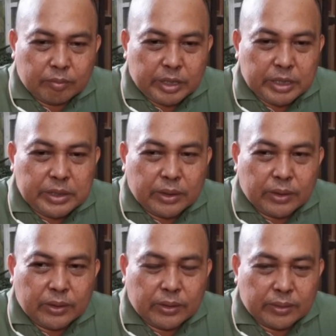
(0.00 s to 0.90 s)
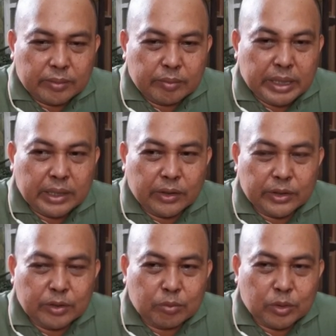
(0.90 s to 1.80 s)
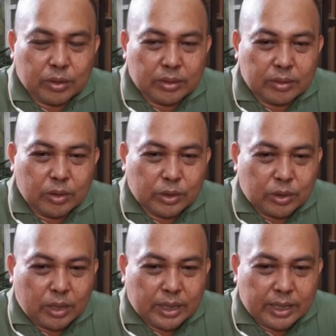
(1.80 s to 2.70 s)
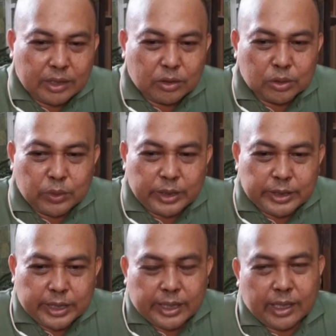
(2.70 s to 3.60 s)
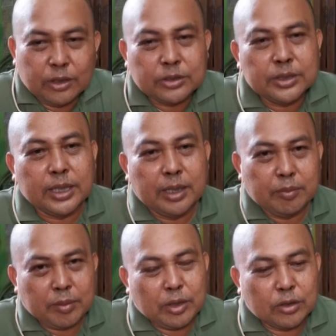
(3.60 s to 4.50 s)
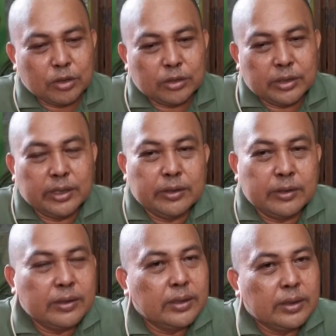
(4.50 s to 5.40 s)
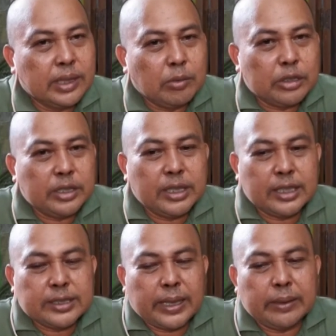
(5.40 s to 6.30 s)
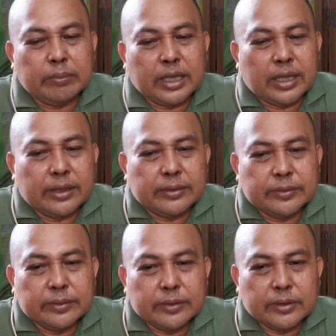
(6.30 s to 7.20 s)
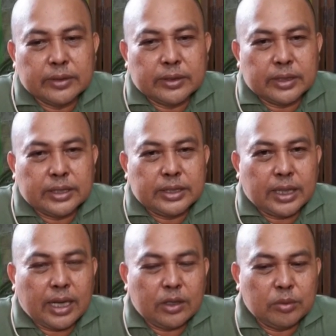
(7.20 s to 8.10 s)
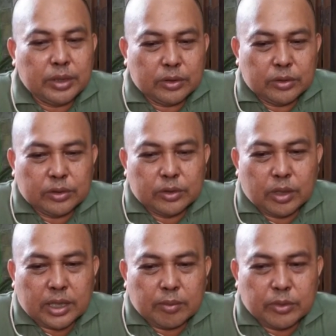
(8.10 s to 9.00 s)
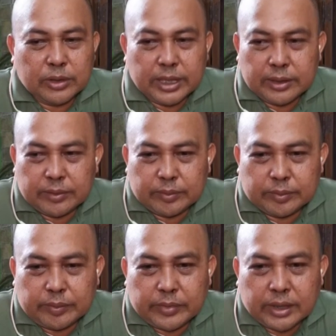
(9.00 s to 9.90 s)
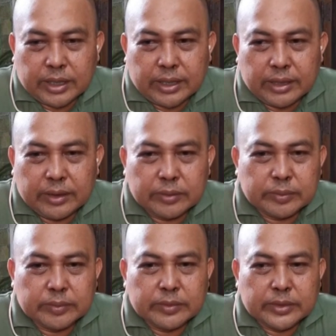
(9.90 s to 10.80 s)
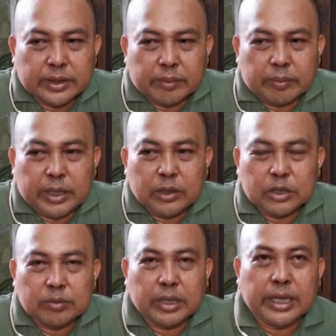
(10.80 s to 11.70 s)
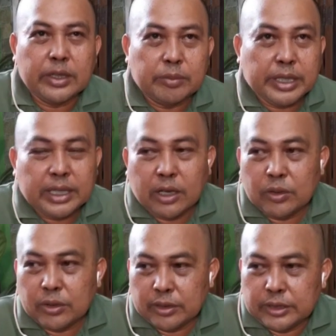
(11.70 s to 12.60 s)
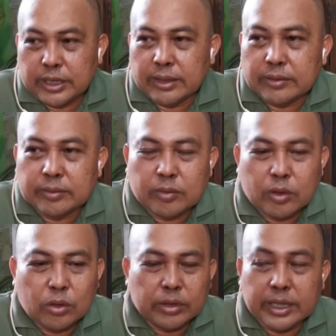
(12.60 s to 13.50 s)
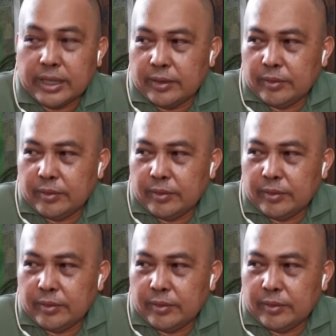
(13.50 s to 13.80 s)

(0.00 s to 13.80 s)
medyo mingaw gyud luto lang gani kog 20 kilos dili pa mahurot then abot gid ang time nga nagsirado mi og duha ka bulan kay minus man kayo mingaw nga lugi